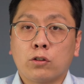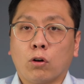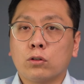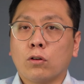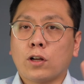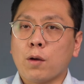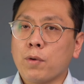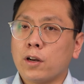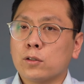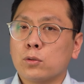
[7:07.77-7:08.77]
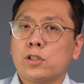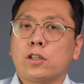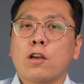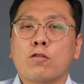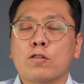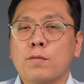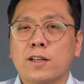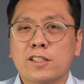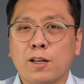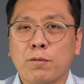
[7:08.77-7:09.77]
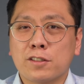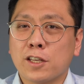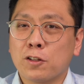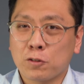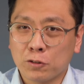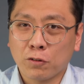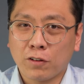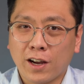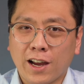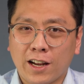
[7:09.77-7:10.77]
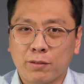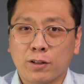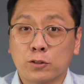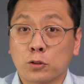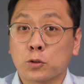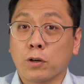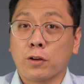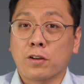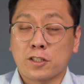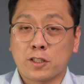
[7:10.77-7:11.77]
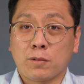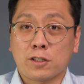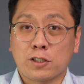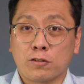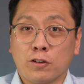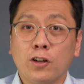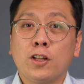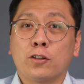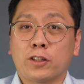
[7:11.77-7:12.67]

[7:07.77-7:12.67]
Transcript: 더욱더 카메라 소식이 궁금하시다면 채널 구독과 알림 설정, 좋아요 잊지 마시고요.